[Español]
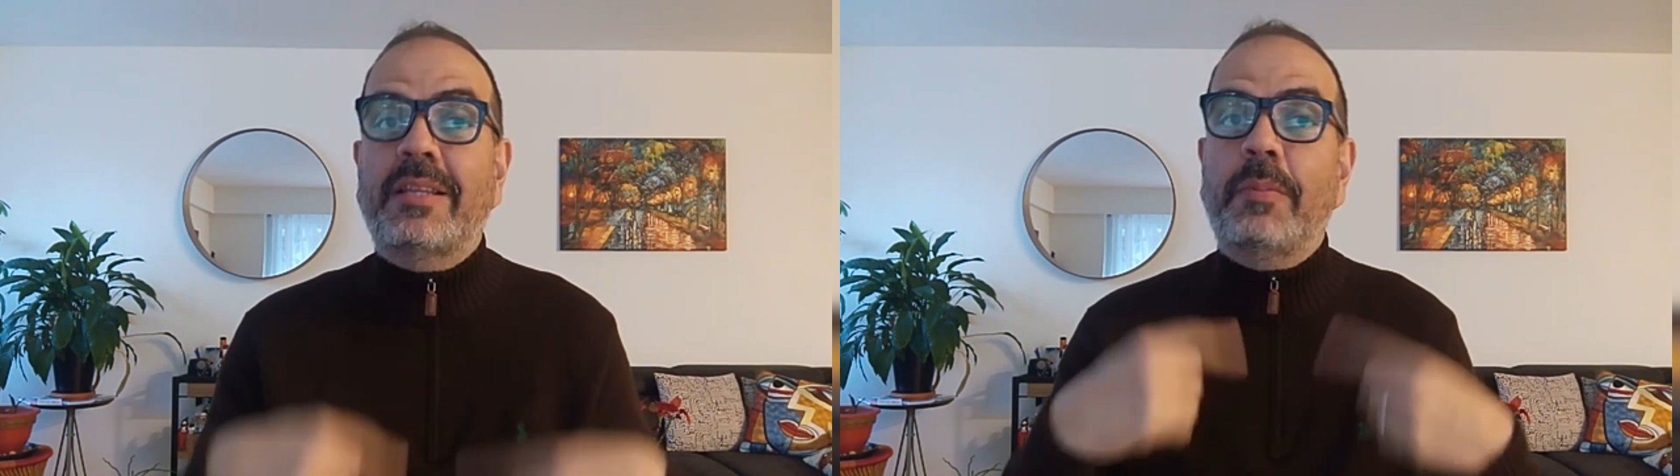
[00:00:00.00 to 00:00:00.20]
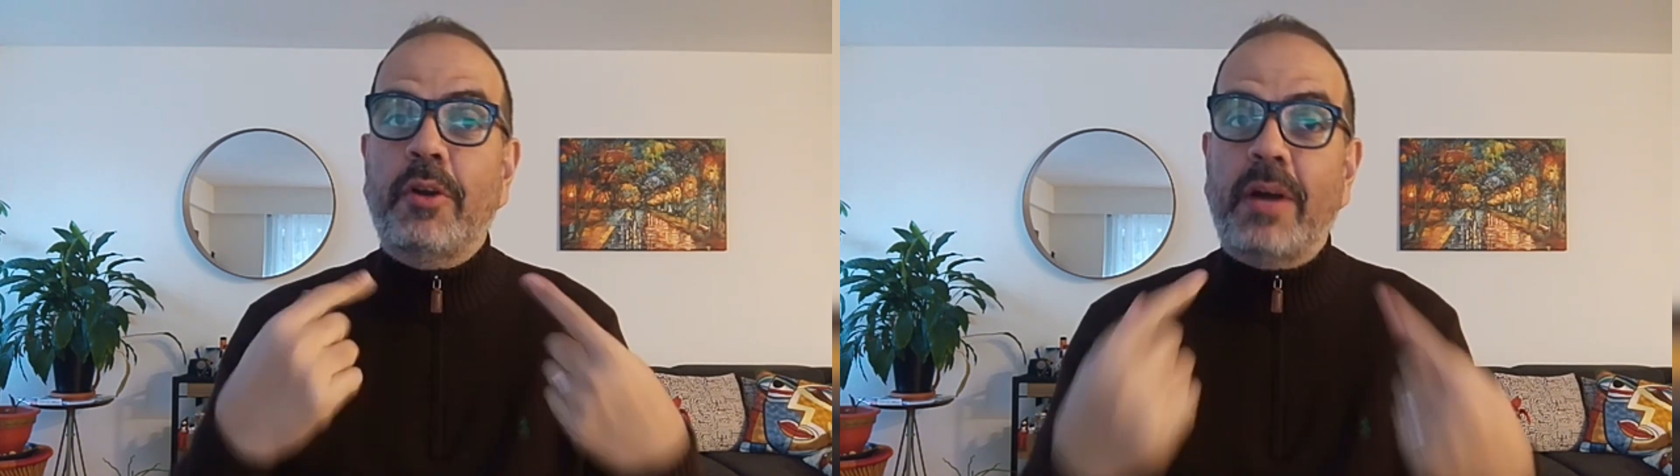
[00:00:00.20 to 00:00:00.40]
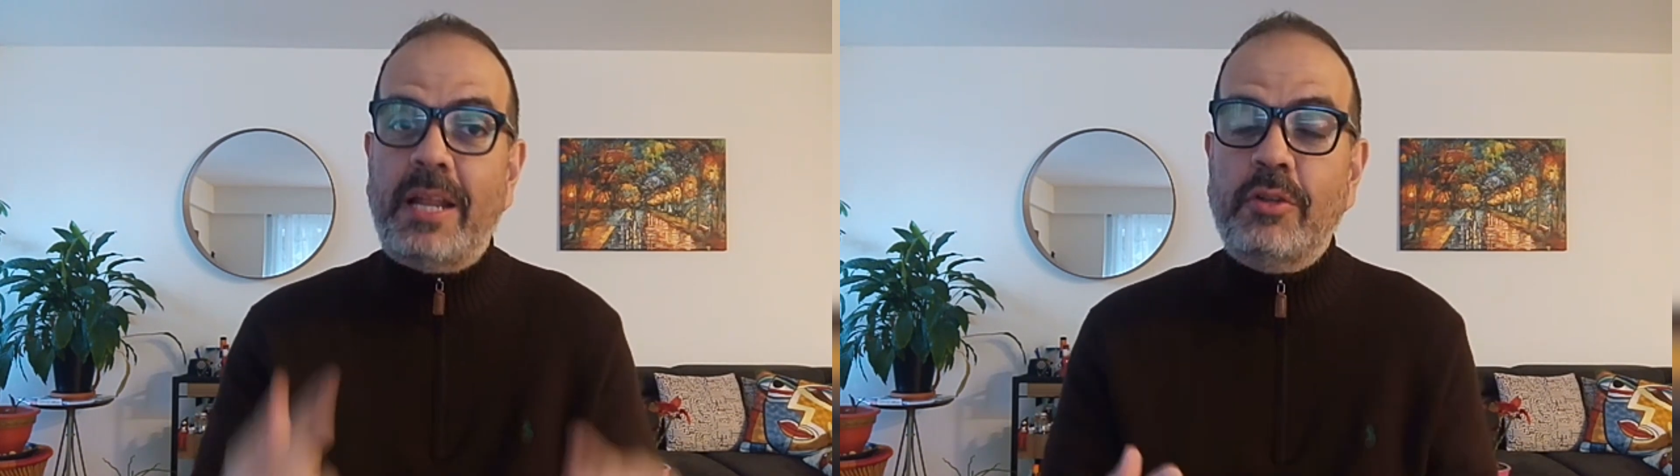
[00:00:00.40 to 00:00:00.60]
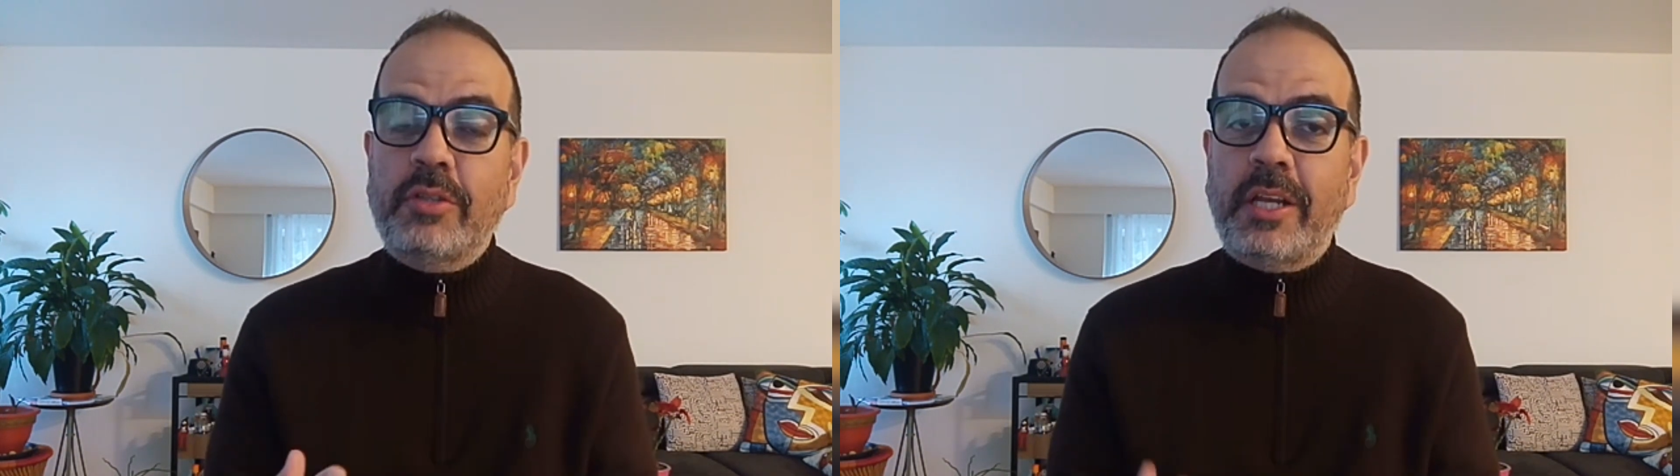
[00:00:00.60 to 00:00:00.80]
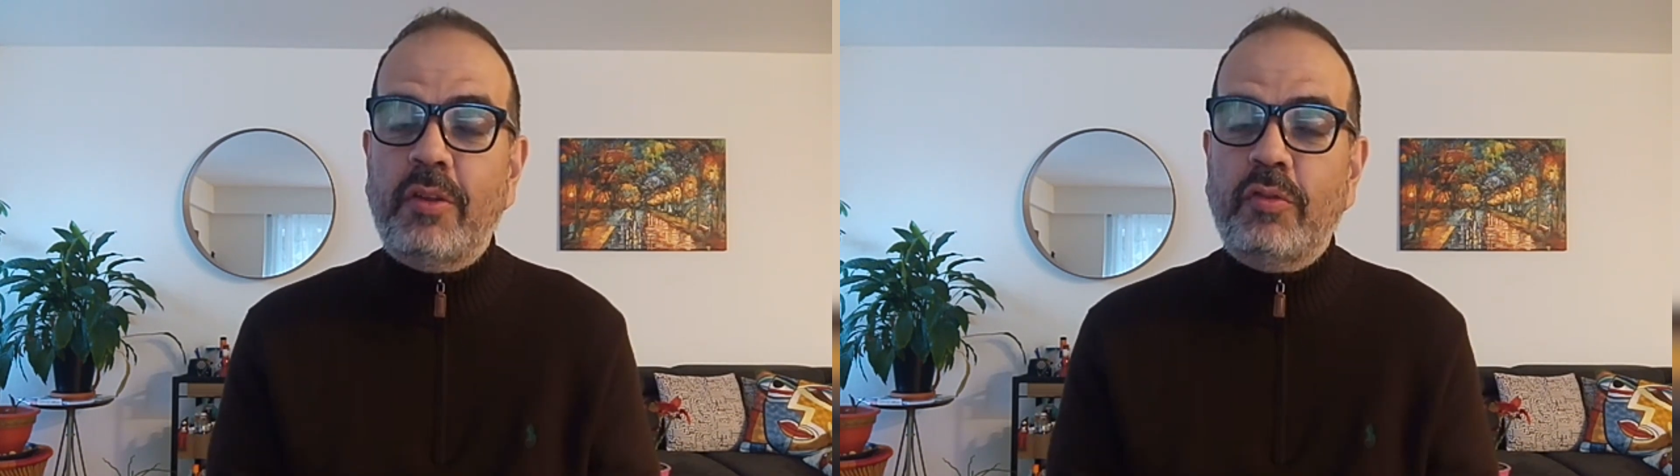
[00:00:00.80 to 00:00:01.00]
Terminó ganando
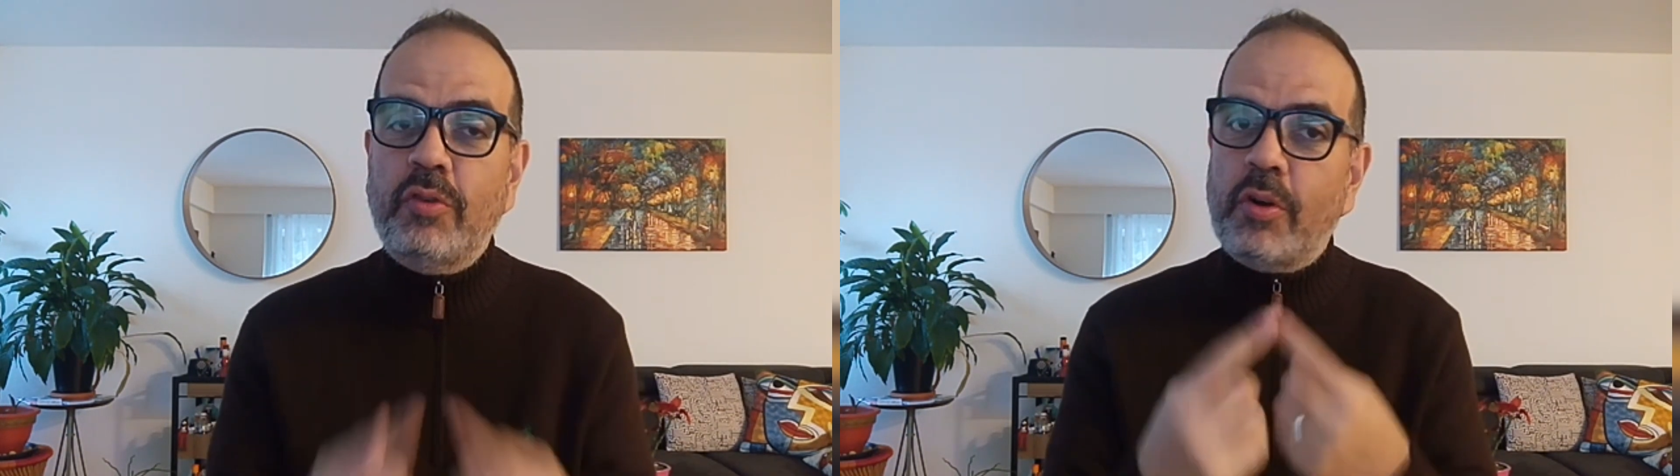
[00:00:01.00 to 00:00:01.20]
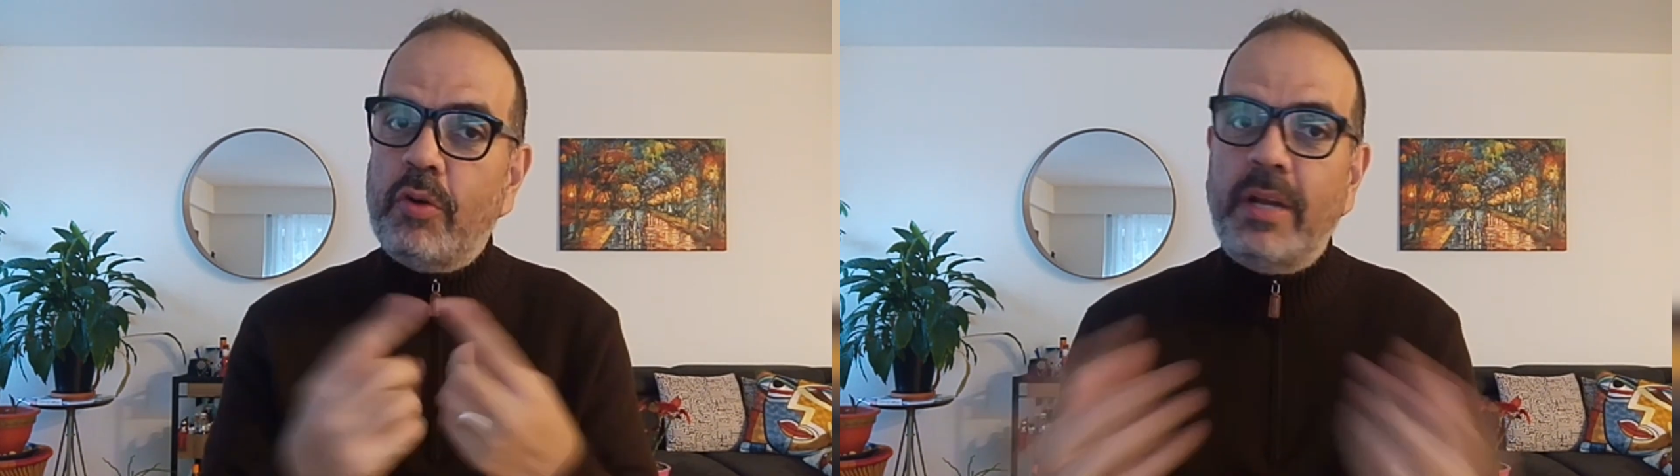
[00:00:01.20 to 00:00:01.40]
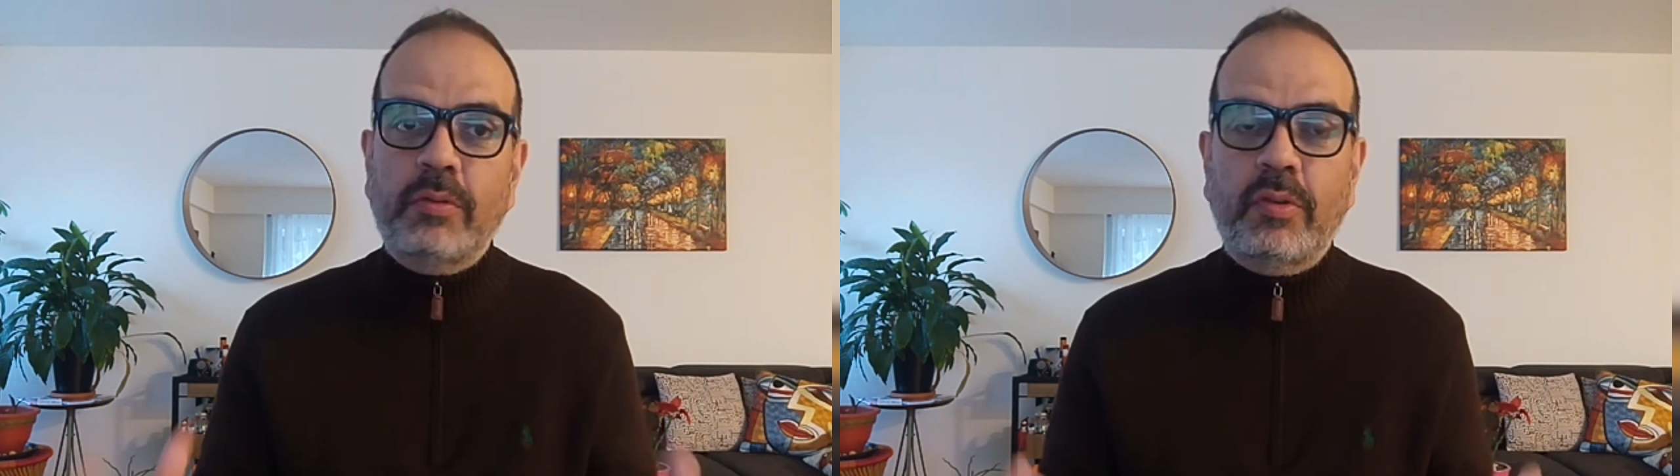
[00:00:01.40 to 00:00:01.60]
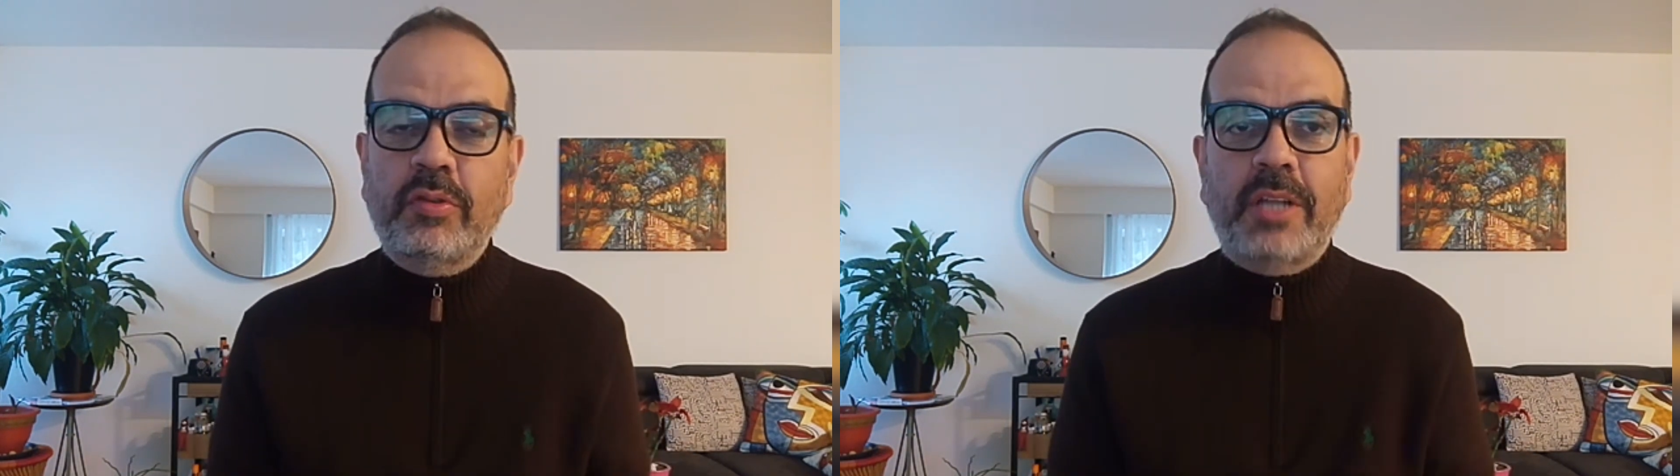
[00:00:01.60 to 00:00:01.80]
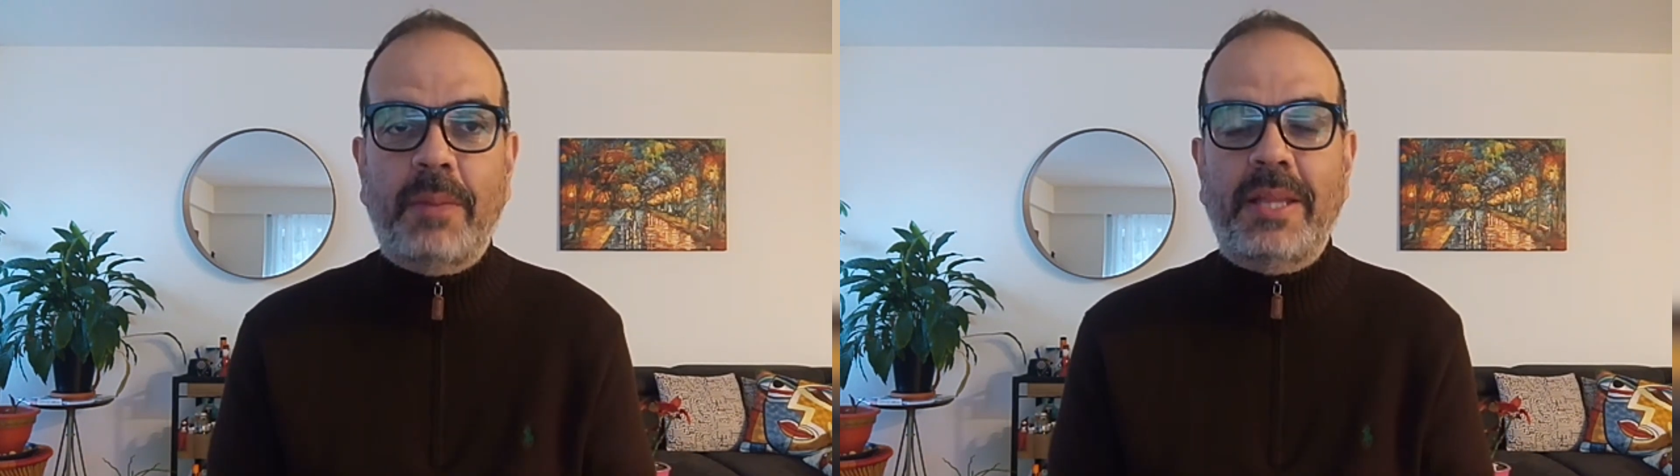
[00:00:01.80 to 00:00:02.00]
Tigre 2-1 con una
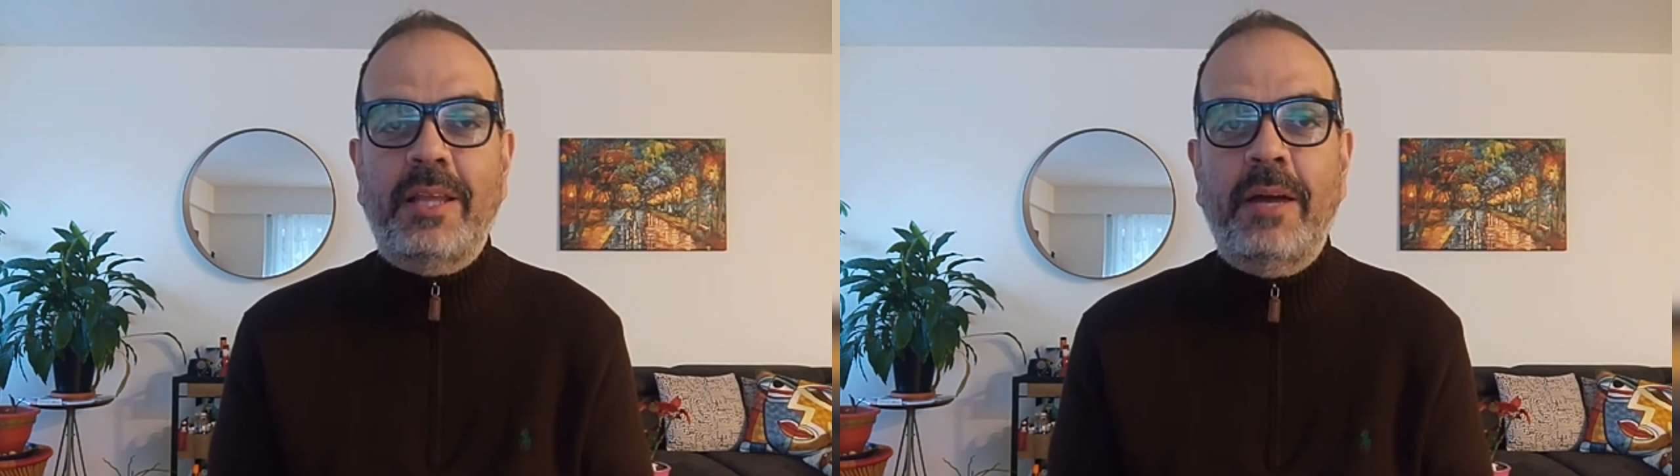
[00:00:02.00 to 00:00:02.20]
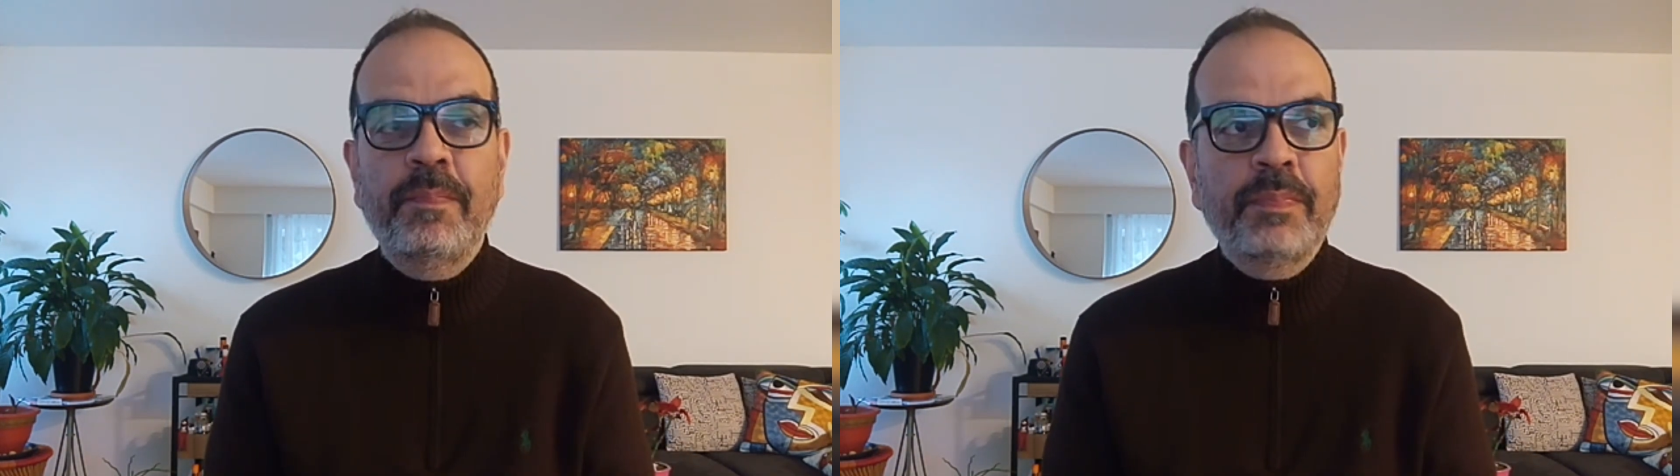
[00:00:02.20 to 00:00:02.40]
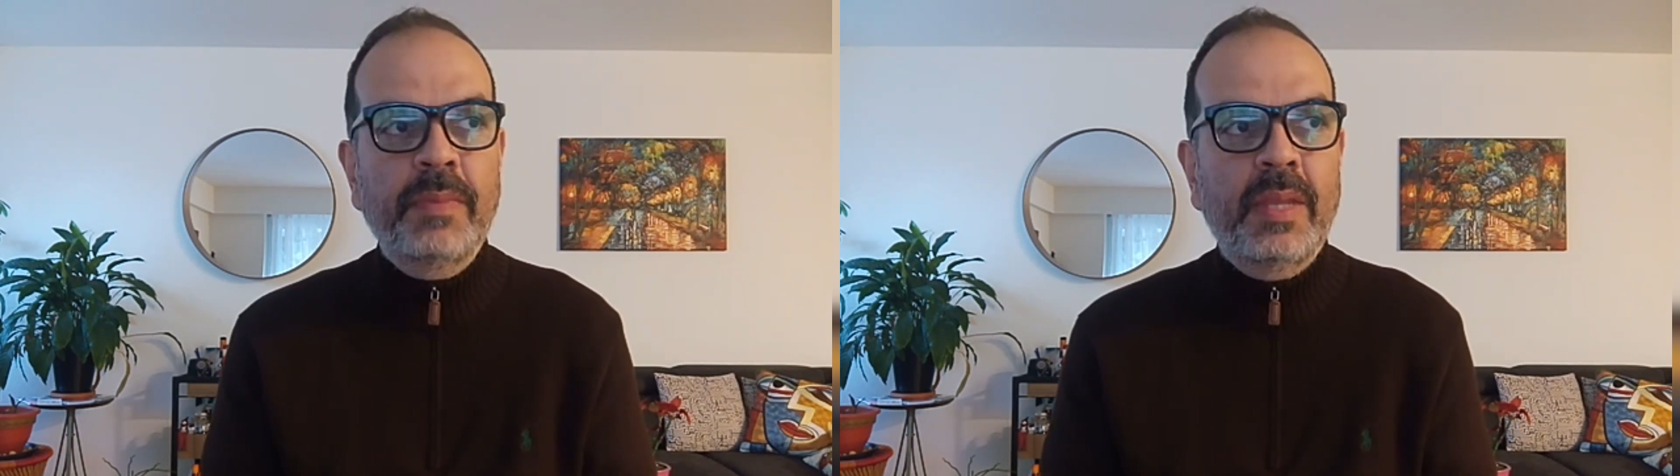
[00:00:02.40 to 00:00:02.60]
actuación tremenda